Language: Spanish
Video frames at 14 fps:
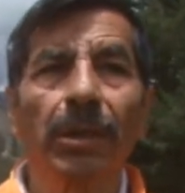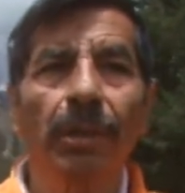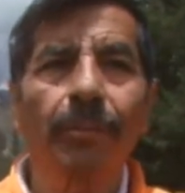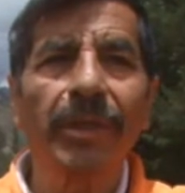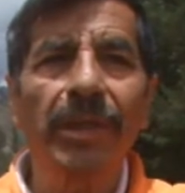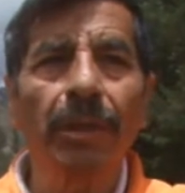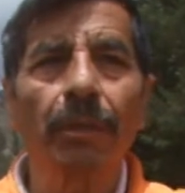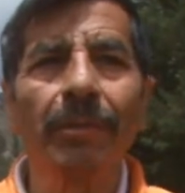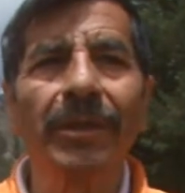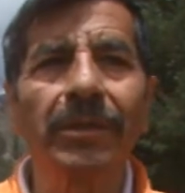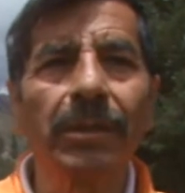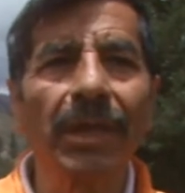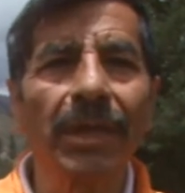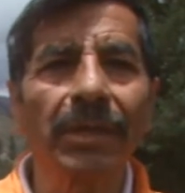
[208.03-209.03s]
De repente ya no me
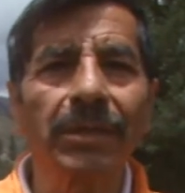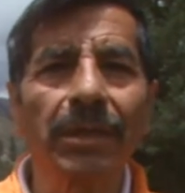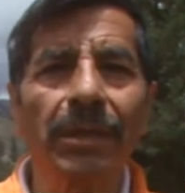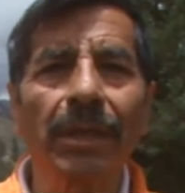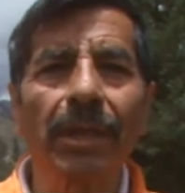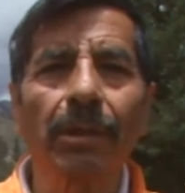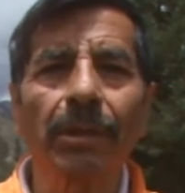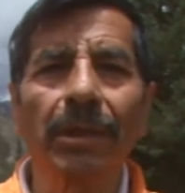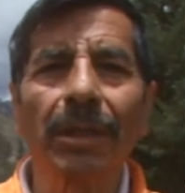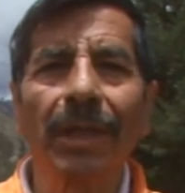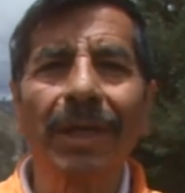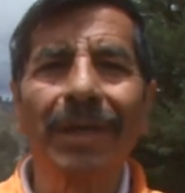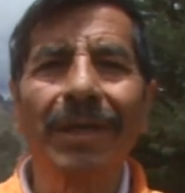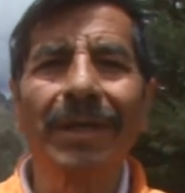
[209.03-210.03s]
dejan salir de
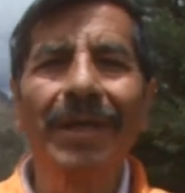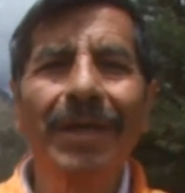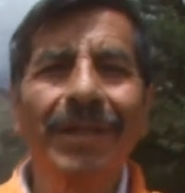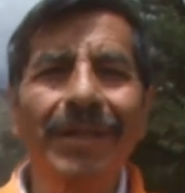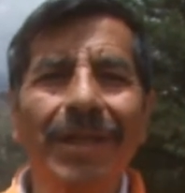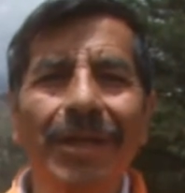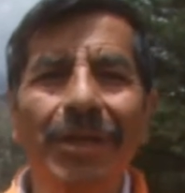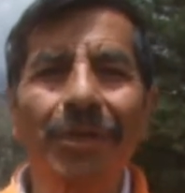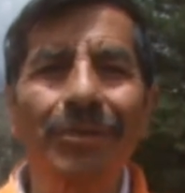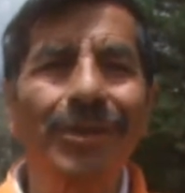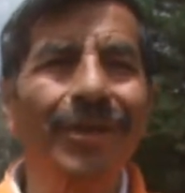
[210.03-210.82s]
la, de de la región.